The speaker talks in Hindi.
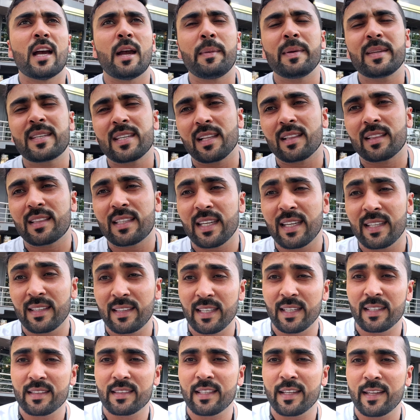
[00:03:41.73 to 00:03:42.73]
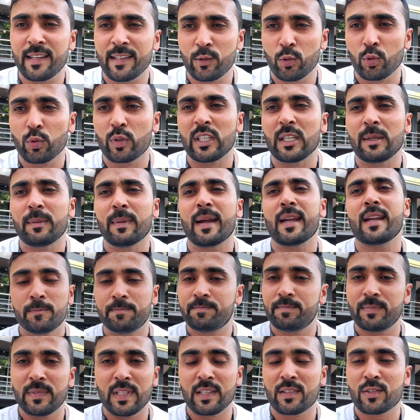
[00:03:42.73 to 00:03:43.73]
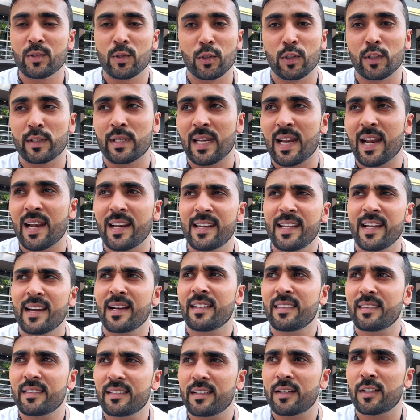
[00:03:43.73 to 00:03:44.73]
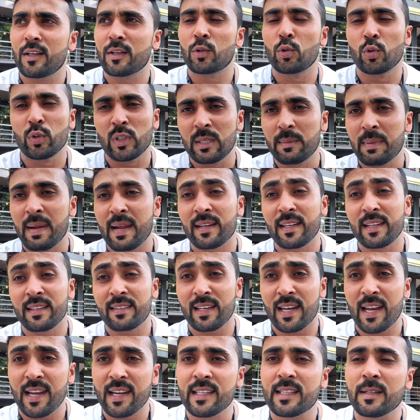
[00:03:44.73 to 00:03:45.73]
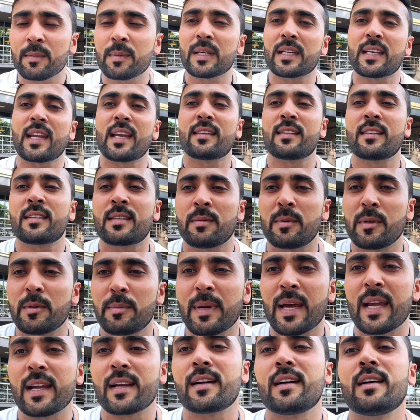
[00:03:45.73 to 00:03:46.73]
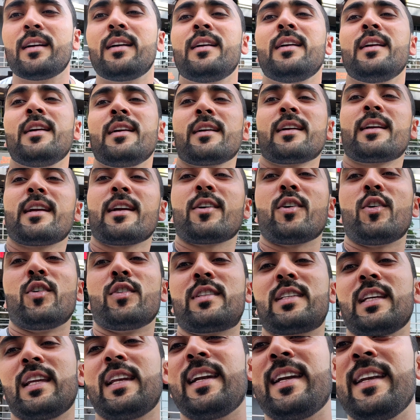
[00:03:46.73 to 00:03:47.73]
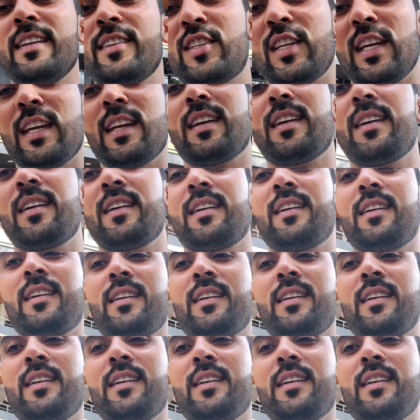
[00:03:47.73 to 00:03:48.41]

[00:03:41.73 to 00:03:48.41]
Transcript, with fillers: अभी चलते हैं देखते हैं दूसरी बाइक इसको तो चला लिया और दूसरी बाइक नहीं चलाएंगे तब तक कैसे समझ में आएगा कि कौन सी लेनी चाहिए